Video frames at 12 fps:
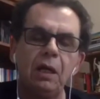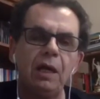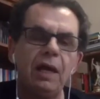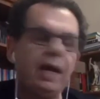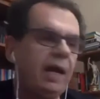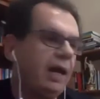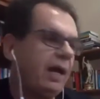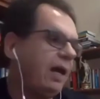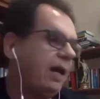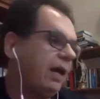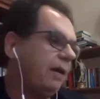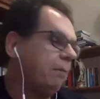
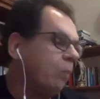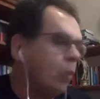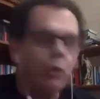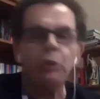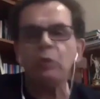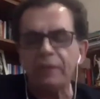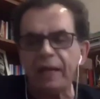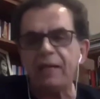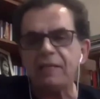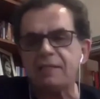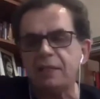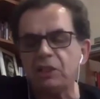É muito
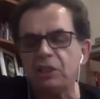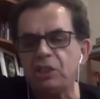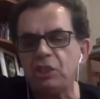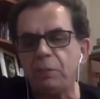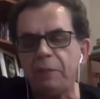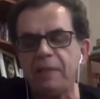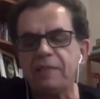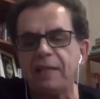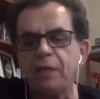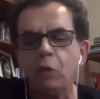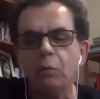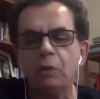interessante a gente pensar
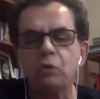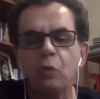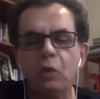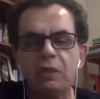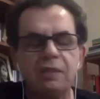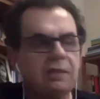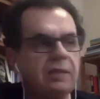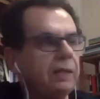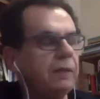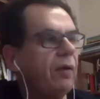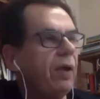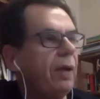em algumas coisas,
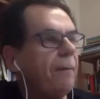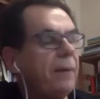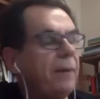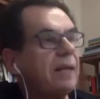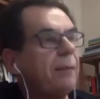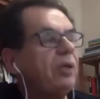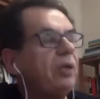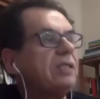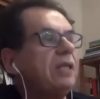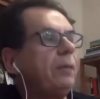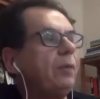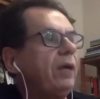né? Pensar, por
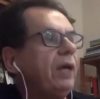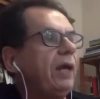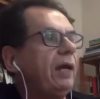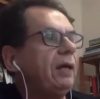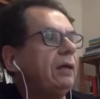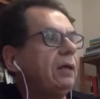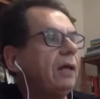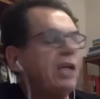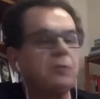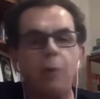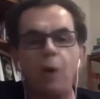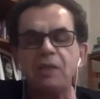exemplo, né,
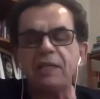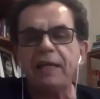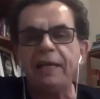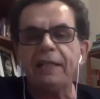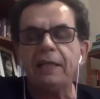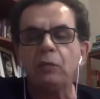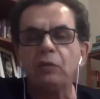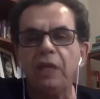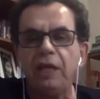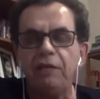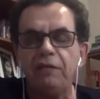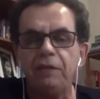resposta que ainda não
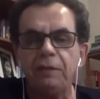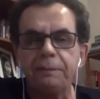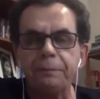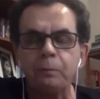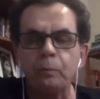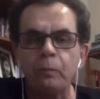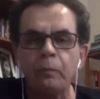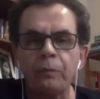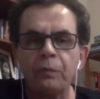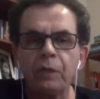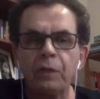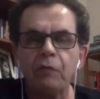teve.
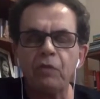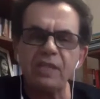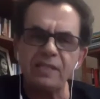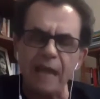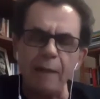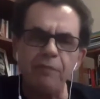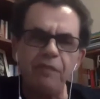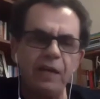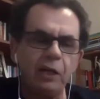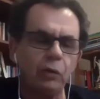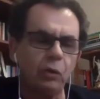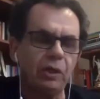Você sabe,
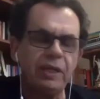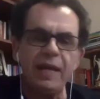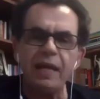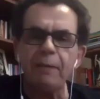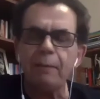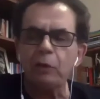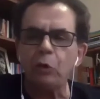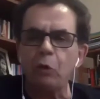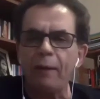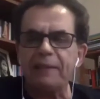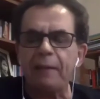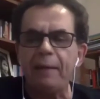vereador, quem é que mandou
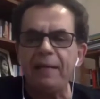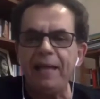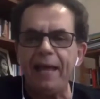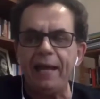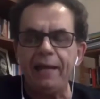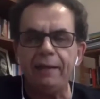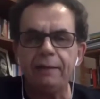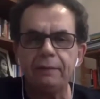matar Marielle?